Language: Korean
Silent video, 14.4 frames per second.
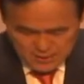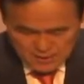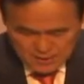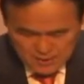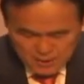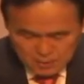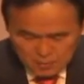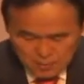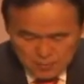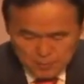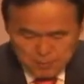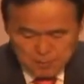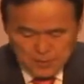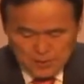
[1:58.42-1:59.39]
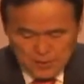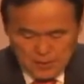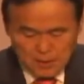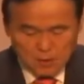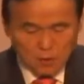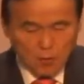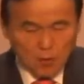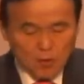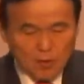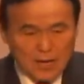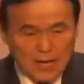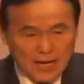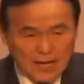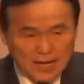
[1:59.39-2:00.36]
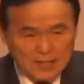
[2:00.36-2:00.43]
1절에 보면 베델로
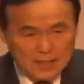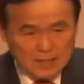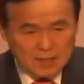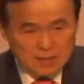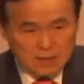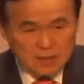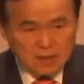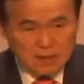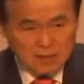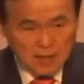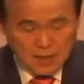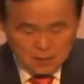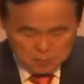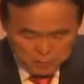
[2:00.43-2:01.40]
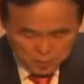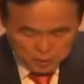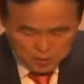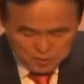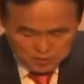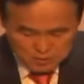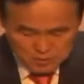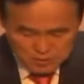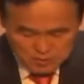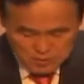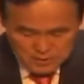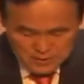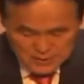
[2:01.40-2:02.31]
올라갔어 하는 표현이 있고요.